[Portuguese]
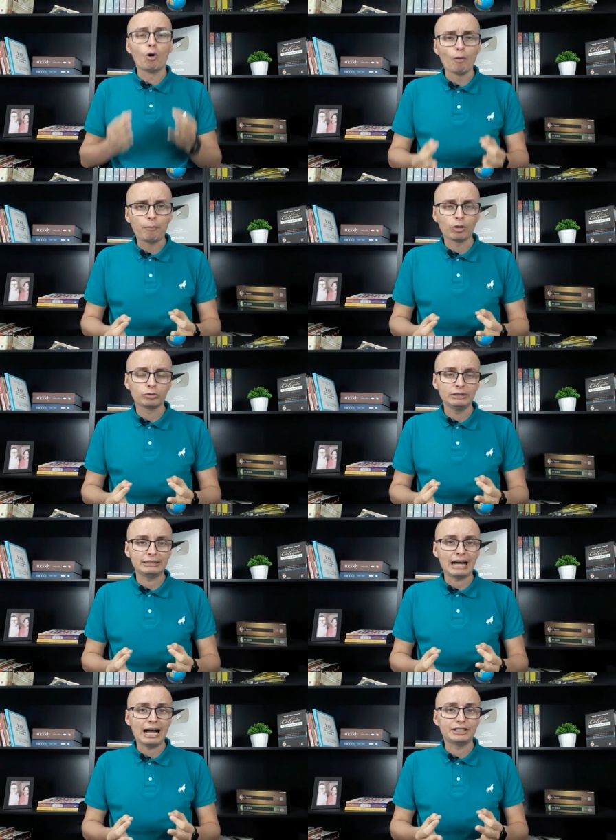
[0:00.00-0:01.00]

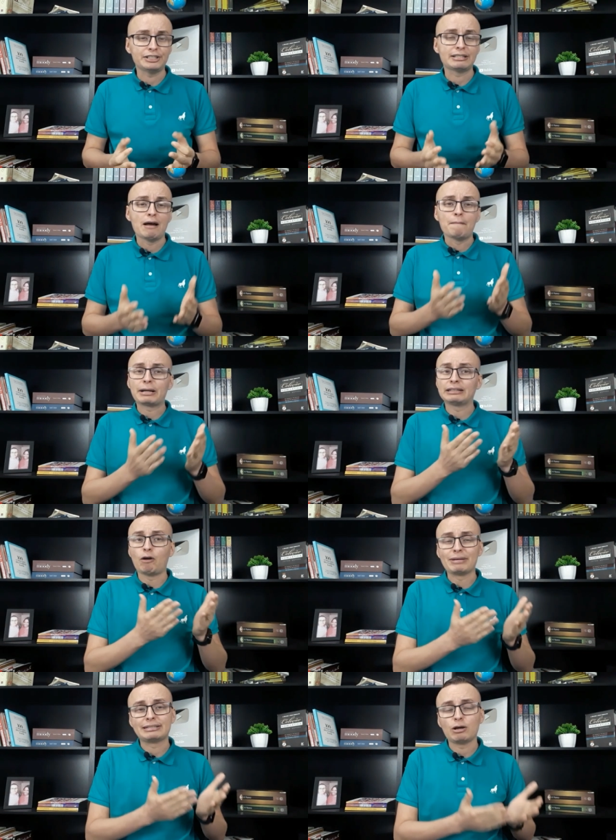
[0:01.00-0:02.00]
oportunidades para
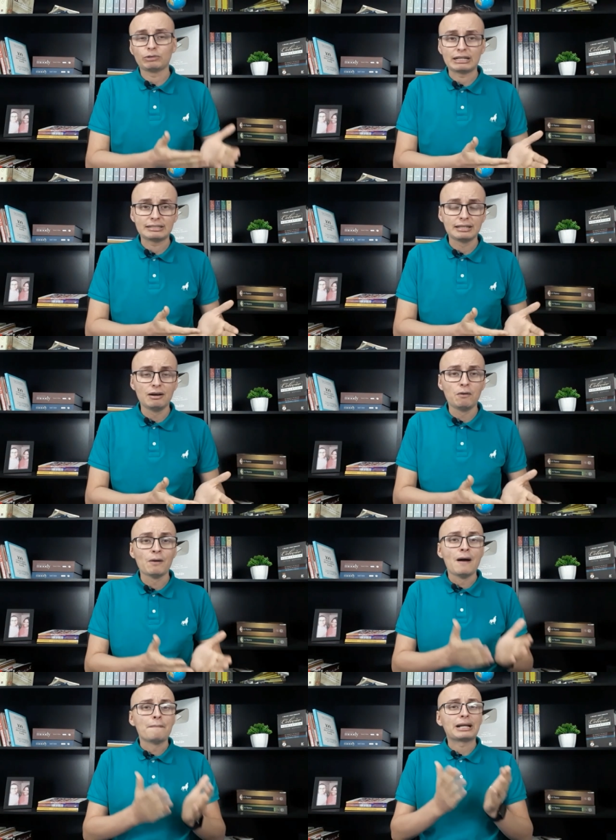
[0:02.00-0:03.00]
dar uma saudação,